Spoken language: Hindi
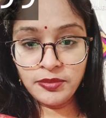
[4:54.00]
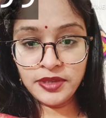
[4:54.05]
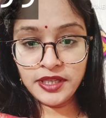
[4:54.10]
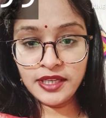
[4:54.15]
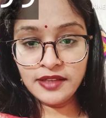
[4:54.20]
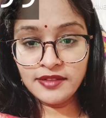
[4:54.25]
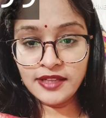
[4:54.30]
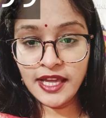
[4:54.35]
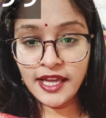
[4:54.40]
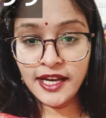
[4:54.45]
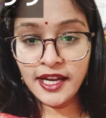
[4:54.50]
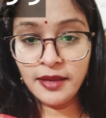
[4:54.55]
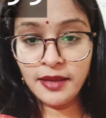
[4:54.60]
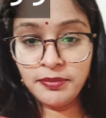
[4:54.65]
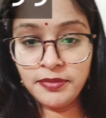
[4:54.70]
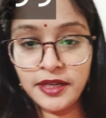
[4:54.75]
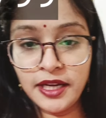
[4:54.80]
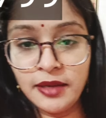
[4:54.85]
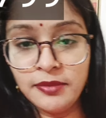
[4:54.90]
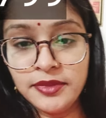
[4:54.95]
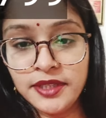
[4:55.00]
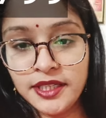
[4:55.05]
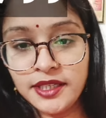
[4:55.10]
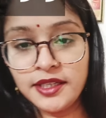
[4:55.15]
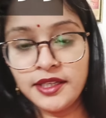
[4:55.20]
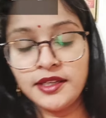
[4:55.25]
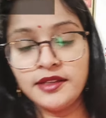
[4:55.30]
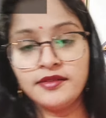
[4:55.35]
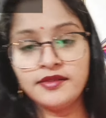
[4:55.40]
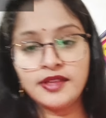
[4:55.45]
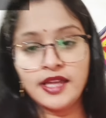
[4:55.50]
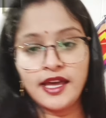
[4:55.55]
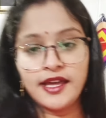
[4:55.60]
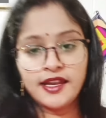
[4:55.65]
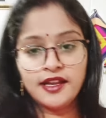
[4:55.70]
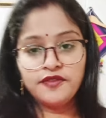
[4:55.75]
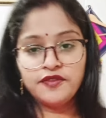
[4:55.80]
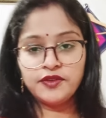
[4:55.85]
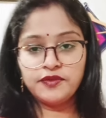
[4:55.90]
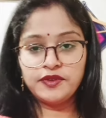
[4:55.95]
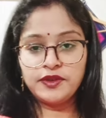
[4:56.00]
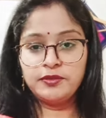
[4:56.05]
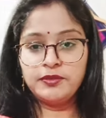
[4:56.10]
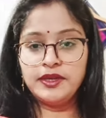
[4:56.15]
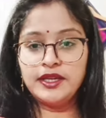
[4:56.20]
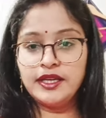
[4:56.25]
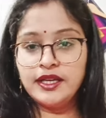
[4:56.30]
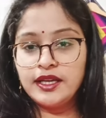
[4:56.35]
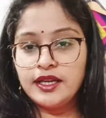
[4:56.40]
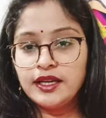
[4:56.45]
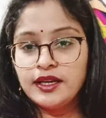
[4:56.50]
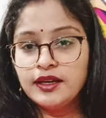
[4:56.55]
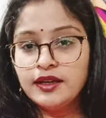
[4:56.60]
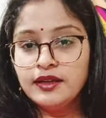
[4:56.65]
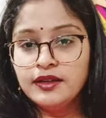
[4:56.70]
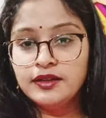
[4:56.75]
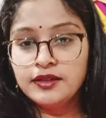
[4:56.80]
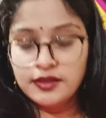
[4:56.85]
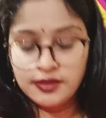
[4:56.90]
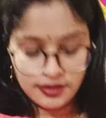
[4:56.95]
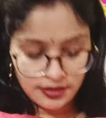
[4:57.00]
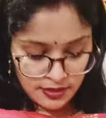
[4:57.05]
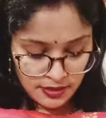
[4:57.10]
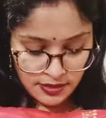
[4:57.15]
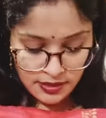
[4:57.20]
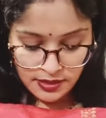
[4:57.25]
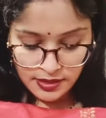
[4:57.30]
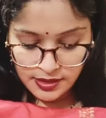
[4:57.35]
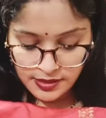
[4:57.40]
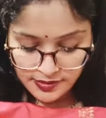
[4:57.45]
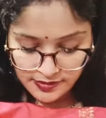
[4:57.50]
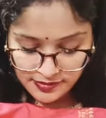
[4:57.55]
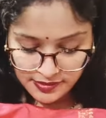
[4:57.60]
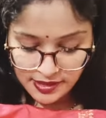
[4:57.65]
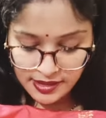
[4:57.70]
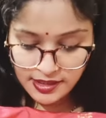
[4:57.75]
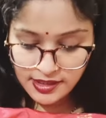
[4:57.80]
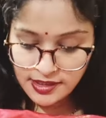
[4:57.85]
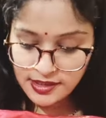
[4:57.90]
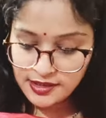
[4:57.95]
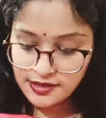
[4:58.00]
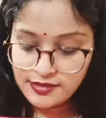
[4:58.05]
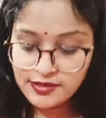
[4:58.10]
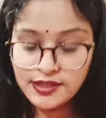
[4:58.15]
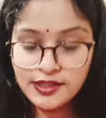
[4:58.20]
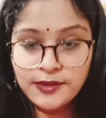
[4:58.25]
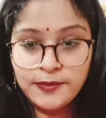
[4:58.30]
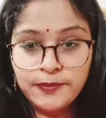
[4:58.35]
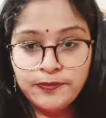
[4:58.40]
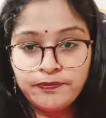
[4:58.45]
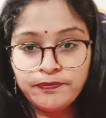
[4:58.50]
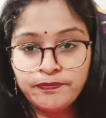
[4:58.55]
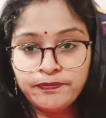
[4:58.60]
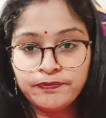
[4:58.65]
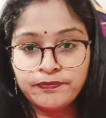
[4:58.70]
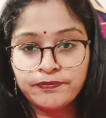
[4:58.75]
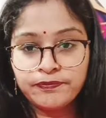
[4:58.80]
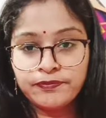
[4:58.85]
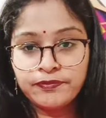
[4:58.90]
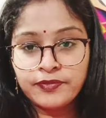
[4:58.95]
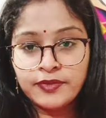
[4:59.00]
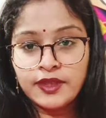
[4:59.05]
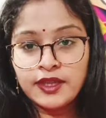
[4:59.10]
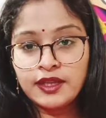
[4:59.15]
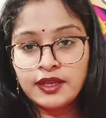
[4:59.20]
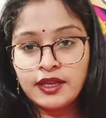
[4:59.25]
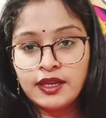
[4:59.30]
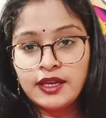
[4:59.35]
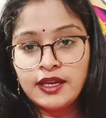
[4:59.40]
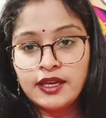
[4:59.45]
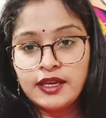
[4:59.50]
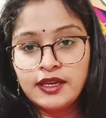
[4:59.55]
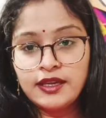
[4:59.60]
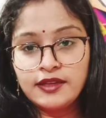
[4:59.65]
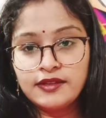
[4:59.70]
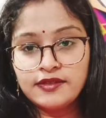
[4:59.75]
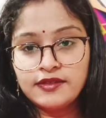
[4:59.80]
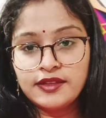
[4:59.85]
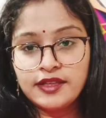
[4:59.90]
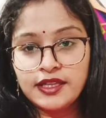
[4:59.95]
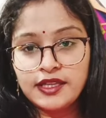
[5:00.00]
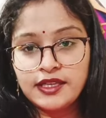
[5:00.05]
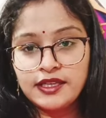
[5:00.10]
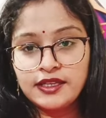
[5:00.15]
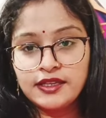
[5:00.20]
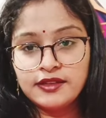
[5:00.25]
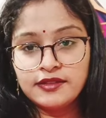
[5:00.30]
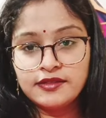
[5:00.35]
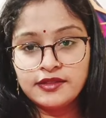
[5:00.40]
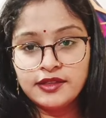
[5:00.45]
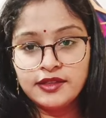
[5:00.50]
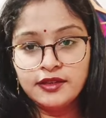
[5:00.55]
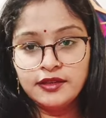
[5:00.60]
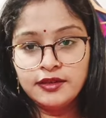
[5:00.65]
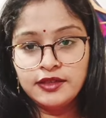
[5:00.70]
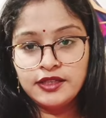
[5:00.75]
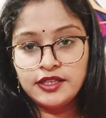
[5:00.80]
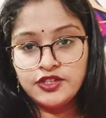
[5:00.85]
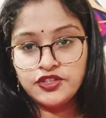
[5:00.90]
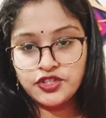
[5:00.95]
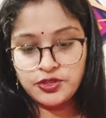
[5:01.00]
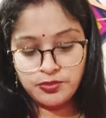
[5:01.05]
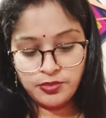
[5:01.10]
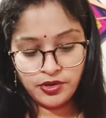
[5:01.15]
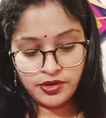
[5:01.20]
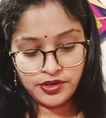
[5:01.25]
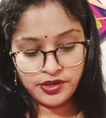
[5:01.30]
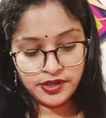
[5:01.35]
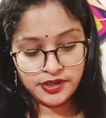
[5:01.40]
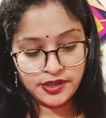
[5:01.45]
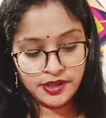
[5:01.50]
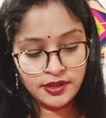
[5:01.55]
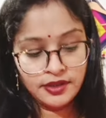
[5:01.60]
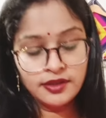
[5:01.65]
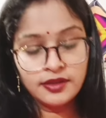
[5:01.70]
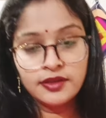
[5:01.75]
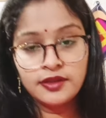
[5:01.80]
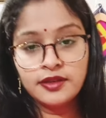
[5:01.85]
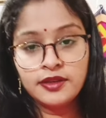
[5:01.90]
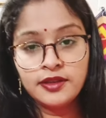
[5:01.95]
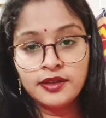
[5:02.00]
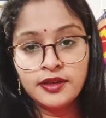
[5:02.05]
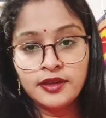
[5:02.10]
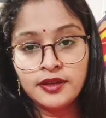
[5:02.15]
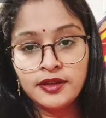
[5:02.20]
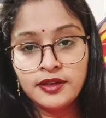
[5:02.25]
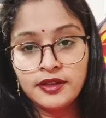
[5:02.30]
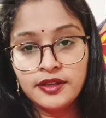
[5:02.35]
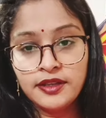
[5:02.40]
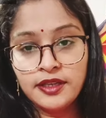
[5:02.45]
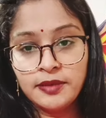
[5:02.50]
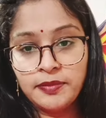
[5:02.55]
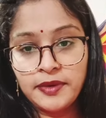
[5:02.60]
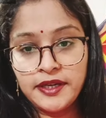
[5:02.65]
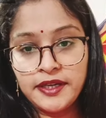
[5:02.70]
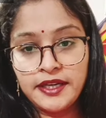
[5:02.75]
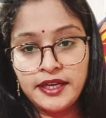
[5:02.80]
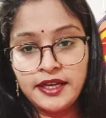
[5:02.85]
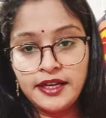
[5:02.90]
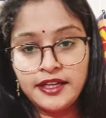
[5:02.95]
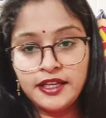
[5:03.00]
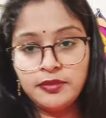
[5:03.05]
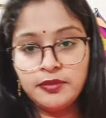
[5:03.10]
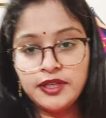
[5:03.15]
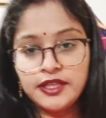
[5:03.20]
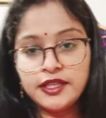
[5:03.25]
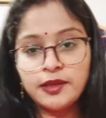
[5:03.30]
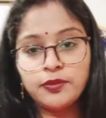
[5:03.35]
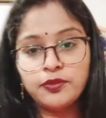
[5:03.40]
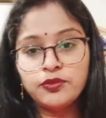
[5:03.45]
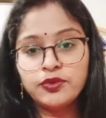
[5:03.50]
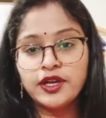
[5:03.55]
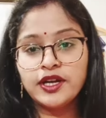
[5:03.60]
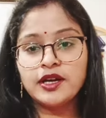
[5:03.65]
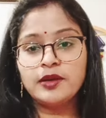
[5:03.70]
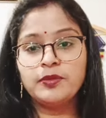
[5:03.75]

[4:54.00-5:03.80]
भी ये सारा आप काम देख रहे हैं सारा विविंग में रहेगा इस तरीके से इस तरीके से नीचे बॉर्डर तक ये पट्टी लगी मिलती है पूरा का